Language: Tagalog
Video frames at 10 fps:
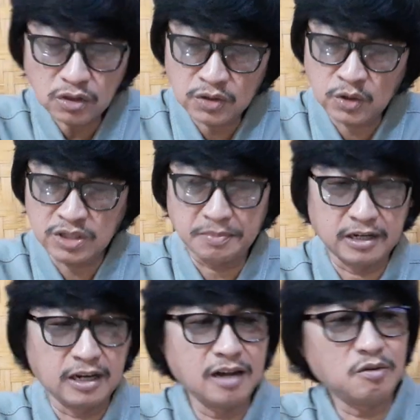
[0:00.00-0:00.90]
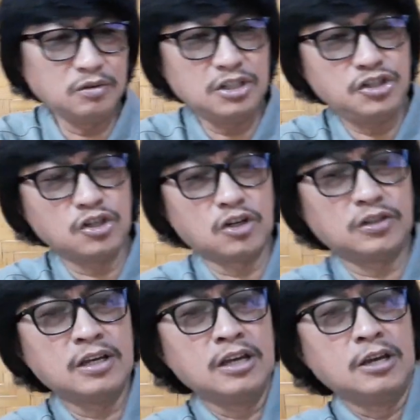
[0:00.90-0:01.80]
So sa malalang
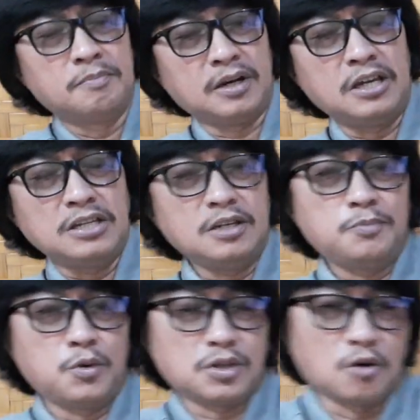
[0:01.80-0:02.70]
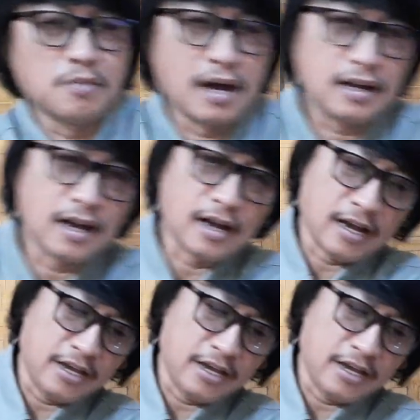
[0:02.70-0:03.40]
kondisyon, pagising po sa umaga